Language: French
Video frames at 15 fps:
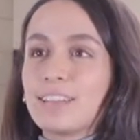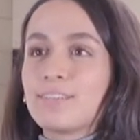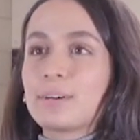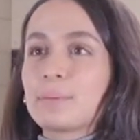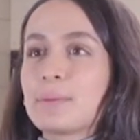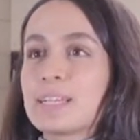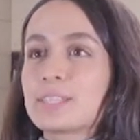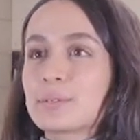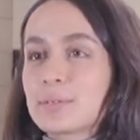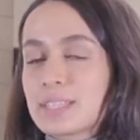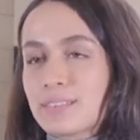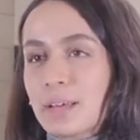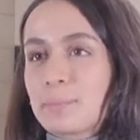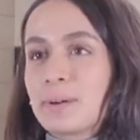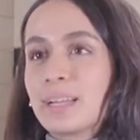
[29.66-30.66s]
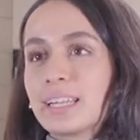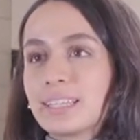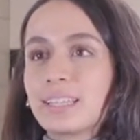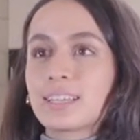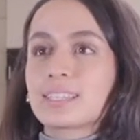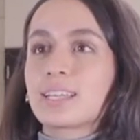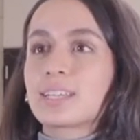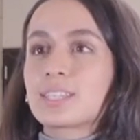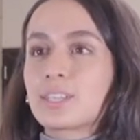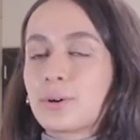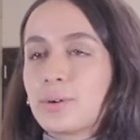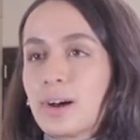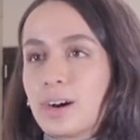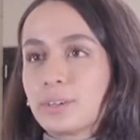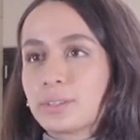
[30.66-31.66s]
l'information, c'est vraiment l'intersection
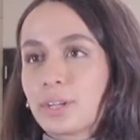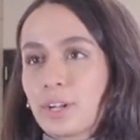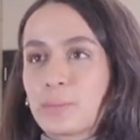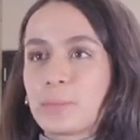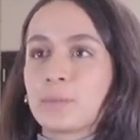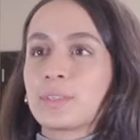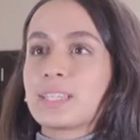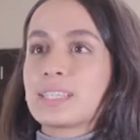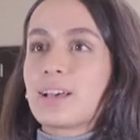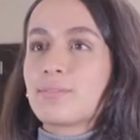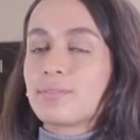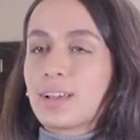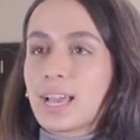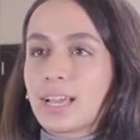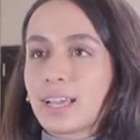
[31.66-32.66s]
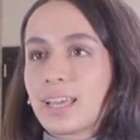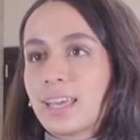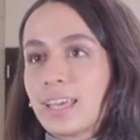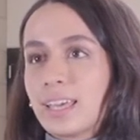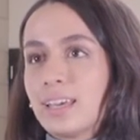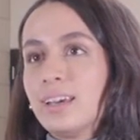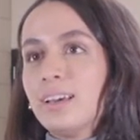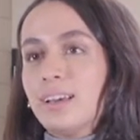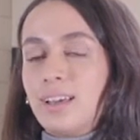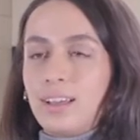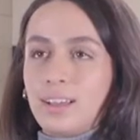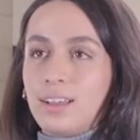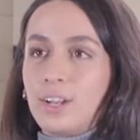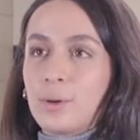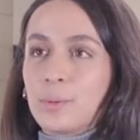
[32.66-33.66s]
entre le monde des affaires et
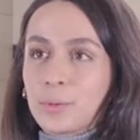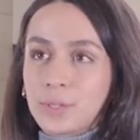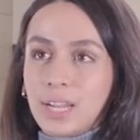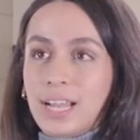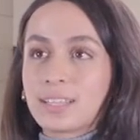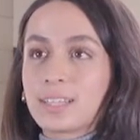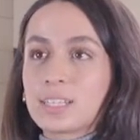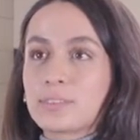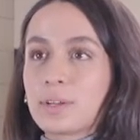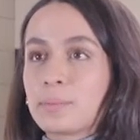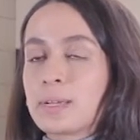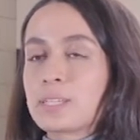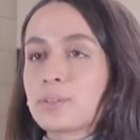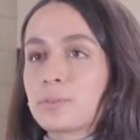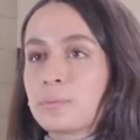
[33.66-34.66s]
euh, le monde de la transformation